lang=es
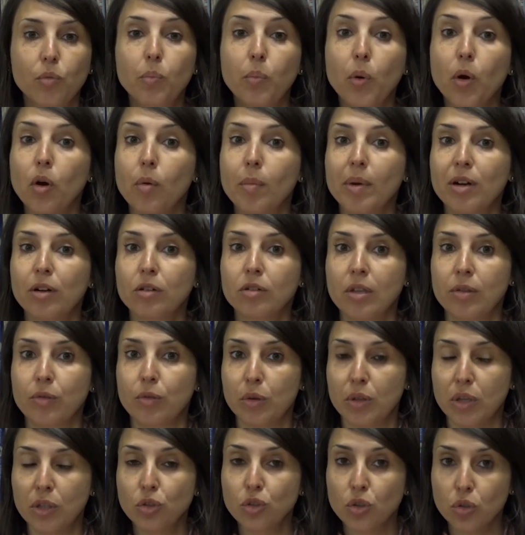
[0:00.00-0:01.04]
un poco menos de
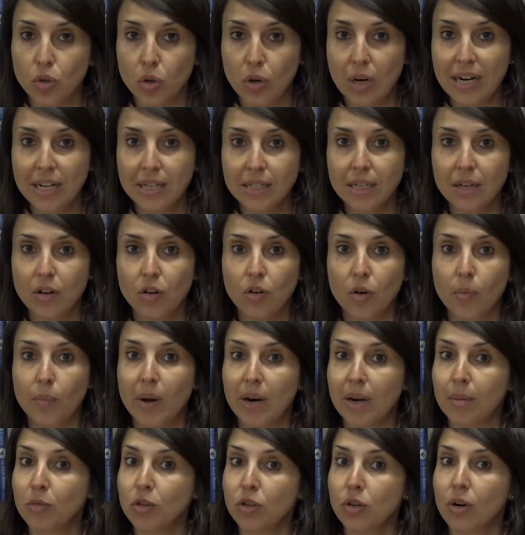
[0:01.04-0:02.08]
200 dólares si lo
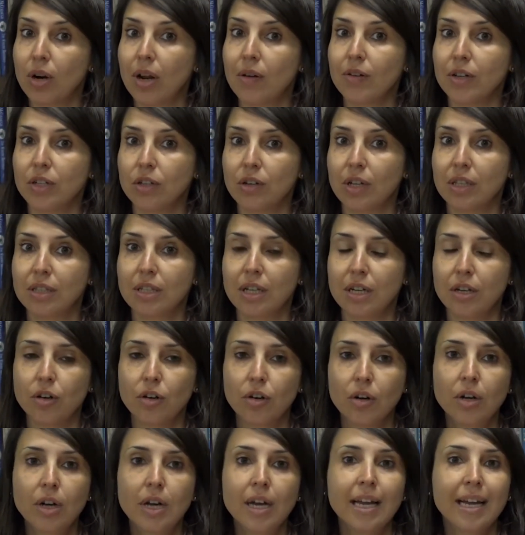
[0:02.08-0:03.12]
comparamos con la versión
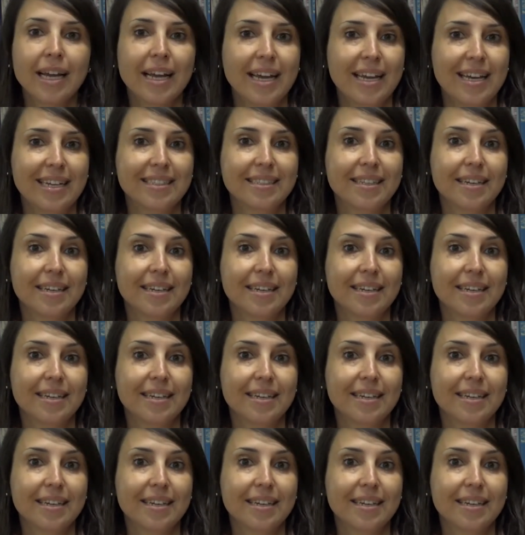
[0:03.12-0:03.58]
anterior, que eran